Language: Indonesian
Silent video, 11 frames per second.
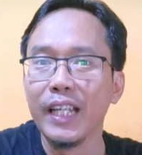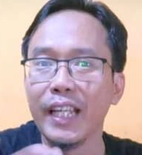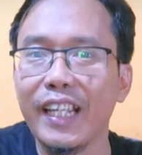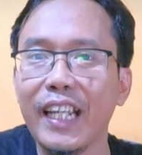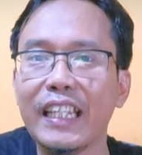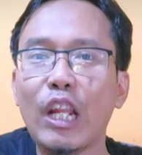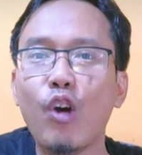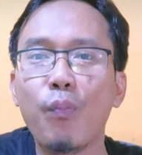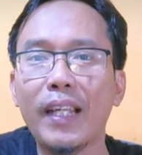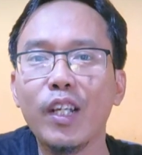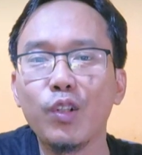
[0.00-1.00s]
ini adalah
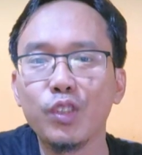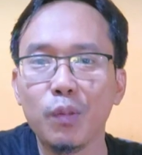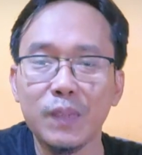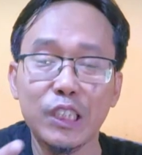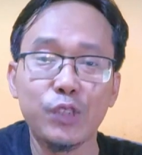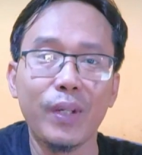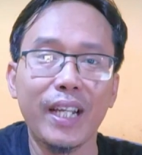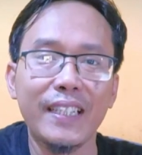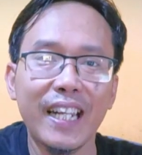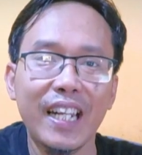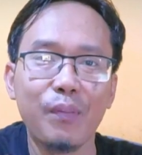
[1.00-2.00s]
upaya untuk
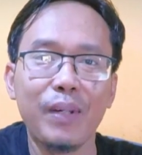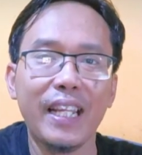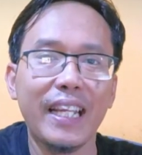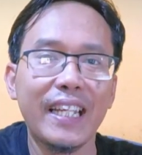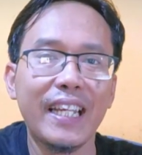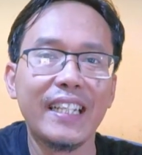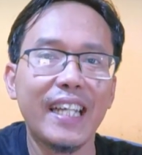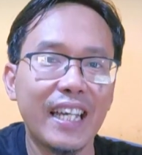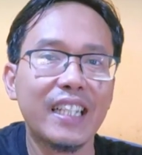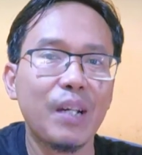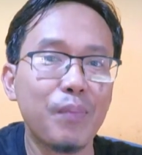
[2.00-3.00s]
menyesuaikan terhadap kenaikan
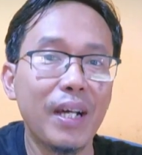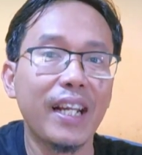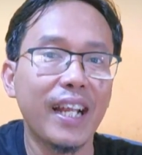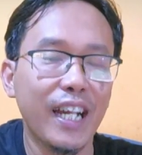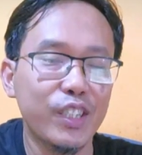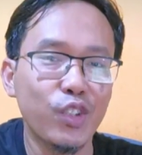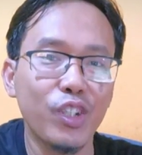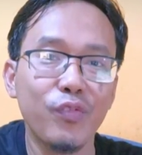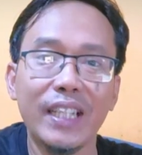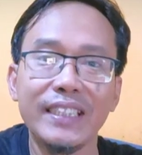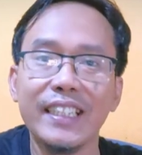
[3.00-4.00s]
harga-harga barang atau
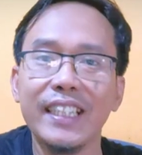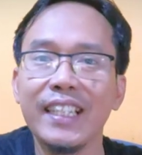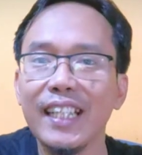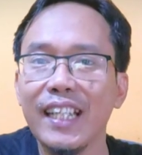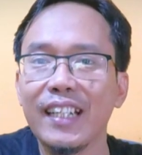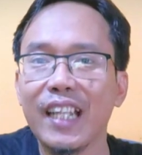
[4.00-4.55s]
inflasi